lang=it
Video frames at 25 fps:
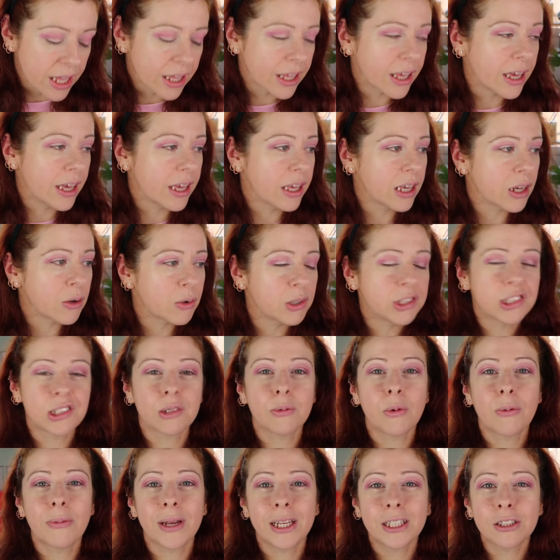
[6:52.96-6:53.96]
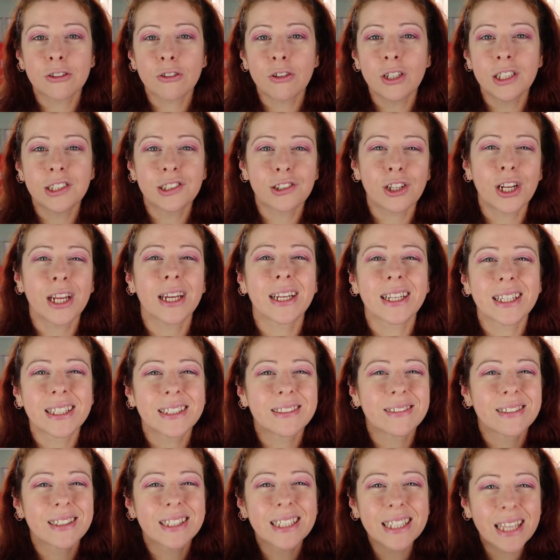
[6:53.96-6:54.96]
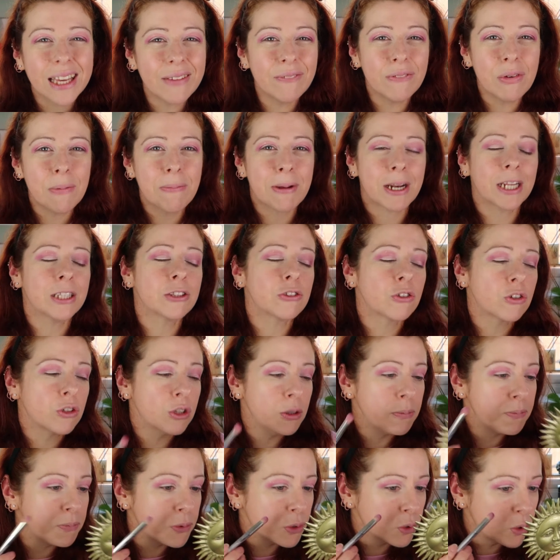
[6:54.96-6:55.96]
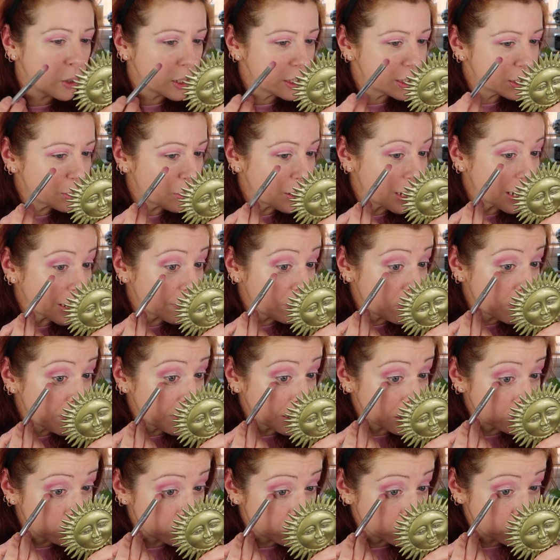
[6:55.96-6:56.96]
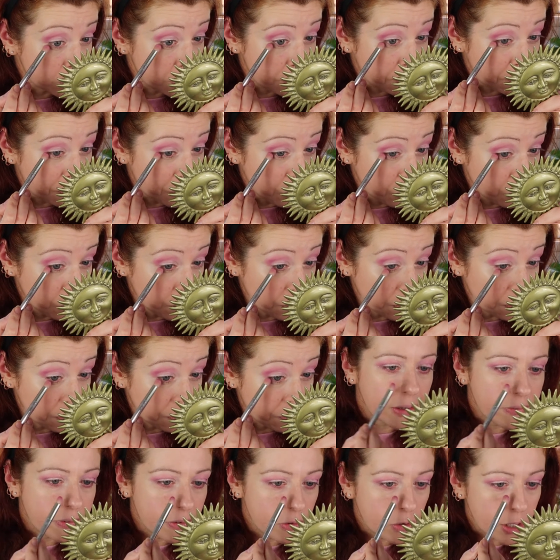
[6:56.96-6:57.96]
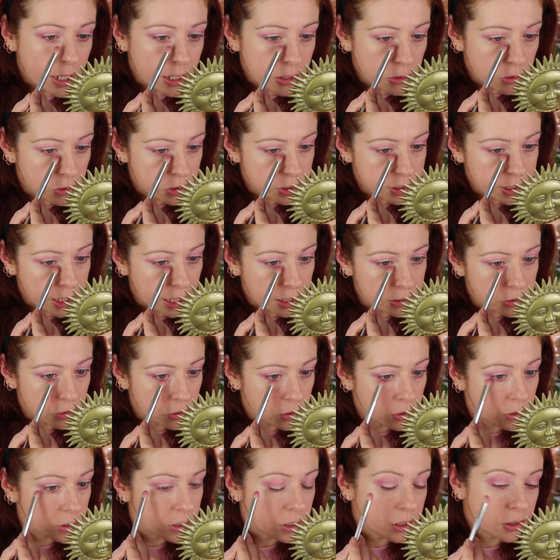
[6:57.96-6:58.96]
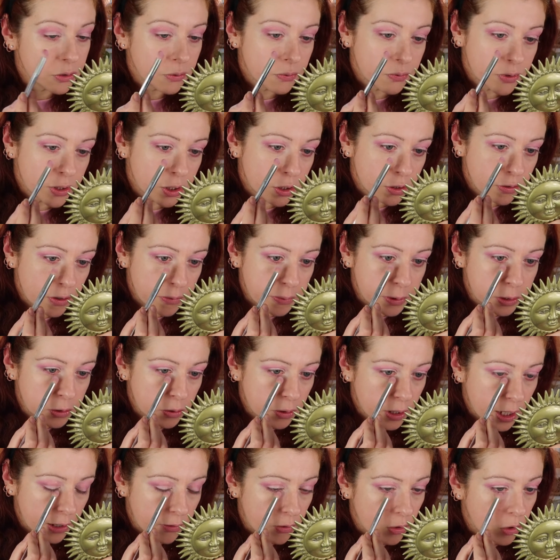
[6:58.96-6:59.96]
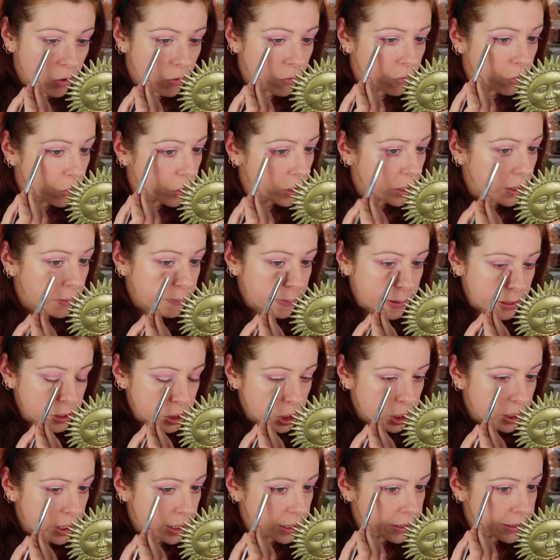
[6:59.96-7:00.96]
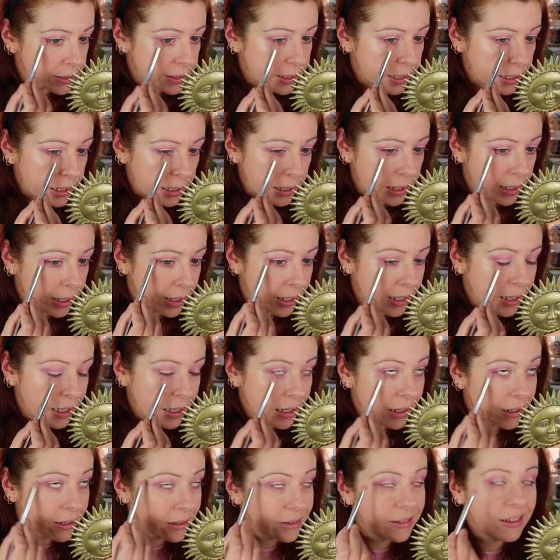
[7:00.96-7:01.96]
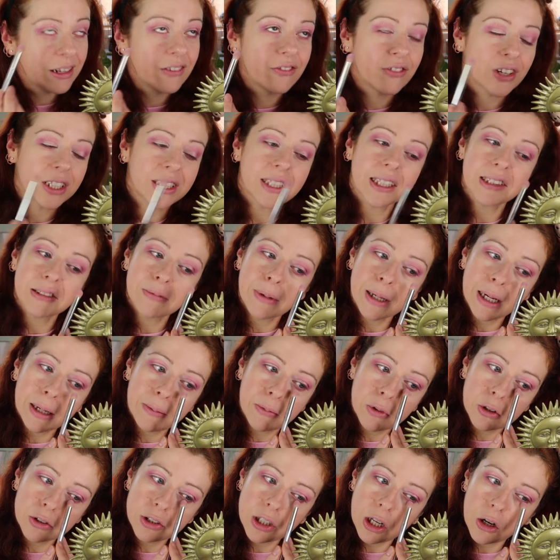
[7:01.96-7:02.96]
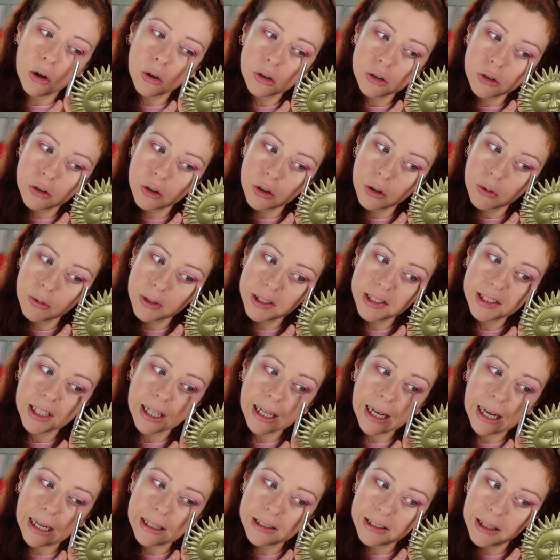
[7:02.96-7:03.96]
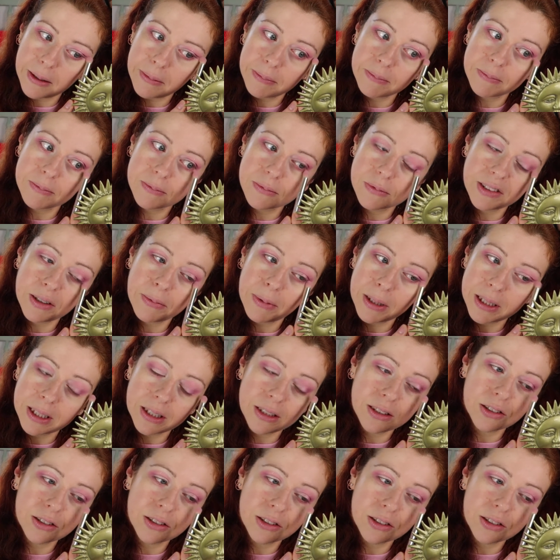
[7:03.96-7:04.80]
che in questo momento, le storie che vi prendono di più, le storie che vi piacciono di più. Vi avevo raccontato in un video dove mi truccavo con voi precedente del fantasma nel mio salotto in questa casa, sapete